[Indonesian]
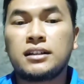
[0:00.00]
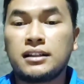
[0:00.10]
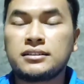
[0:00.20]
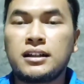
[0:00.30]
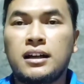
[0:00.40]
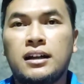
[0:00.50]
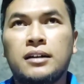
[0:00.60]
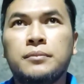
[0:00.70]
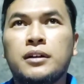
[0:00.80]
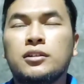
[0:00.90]
kelas
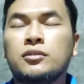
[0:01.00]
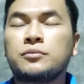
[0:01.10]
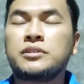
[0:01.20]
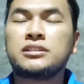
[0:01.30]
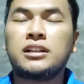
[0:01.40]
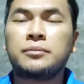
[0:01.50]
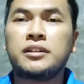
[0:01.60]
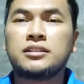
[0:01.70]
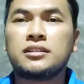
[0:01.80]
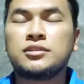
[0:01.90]
rangkap atau bisa
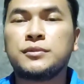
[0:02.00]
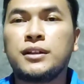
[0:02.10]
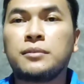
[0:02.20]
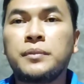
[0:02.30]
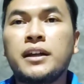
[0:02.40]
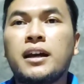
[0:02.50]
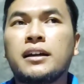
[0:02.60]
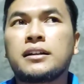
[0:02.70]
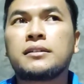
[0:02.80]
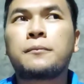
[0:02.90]
biasa disebut dengan
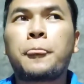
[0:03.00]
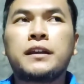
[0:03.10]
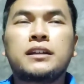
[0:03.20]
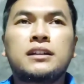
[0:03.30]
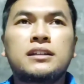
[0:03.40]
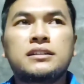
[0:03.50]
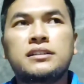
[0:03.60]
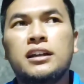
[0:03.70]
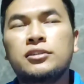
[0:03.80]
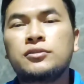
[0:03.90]
PKR.
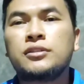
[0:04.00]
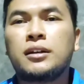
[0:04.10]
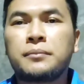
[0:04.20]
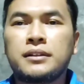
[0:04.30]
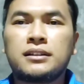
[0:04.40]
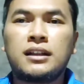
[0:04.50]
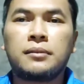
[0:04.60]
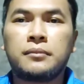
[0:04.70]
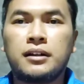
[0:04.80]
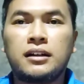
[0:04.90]
Yaitu yang
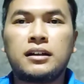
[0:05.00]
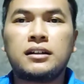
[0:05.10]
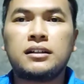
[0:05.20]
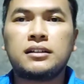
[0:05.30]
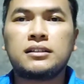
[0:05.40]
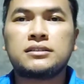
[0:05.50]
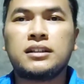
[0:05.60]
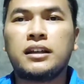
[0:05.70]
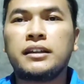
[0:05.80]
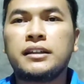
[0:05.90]
pertama,
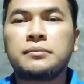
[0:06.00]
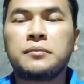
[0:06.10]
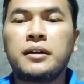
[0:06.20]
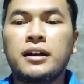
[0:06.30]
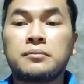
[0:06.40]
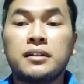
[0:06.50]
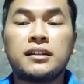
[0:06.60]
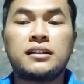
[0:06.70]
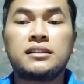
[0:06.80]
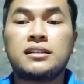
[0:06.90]
saya ingin memberikan
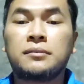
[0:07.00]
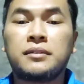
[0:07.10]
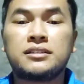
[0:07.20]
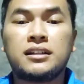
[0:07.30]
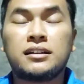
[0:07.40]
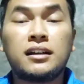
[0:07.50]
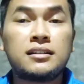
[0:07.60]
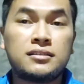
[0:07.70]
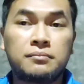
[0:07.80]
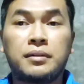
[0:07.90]
materi tentang pembelajaran
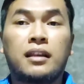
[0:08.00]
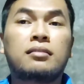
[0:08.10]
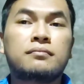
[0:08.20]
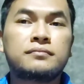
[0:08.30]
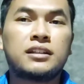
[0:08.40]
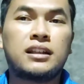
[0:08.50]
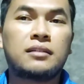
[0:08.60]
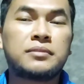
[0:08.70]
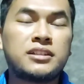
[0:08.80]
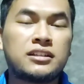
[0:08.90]
kelas 4
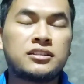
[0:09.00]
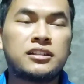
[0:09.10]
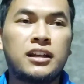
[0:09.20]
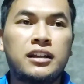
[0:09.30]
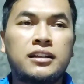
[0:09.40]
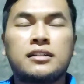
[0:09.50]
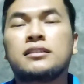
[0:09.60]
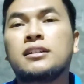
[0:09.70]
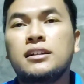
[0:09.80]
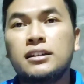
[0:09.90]
tentang pecahan senilai dan
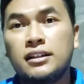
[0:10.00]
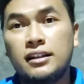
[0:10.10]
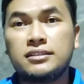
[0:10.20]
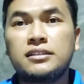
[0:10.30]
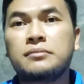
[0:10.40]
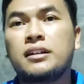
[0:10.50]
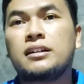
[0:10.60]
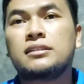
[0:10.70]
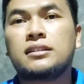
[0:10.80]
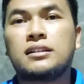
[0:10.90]
kelas 5
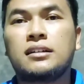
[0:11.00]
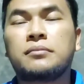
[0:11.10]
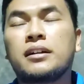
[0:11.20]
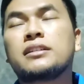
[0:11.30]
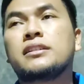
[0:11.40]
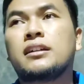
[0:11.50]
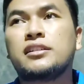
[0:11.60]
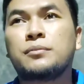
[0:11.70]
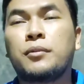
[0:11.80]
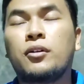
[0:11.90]
tentang pengertian
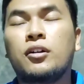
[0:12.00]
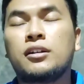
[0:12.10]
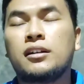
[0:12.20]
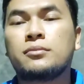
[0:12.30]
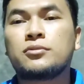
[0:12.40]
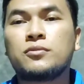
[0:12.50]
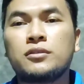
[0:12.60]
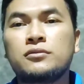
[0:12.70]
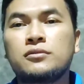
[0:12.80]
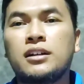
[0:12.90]
tujuh pokok dalam
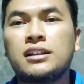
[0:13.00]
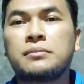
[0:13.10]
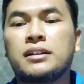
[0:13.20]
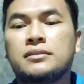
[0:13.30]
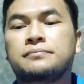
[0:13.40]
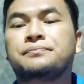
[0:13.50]
suatu kalimat.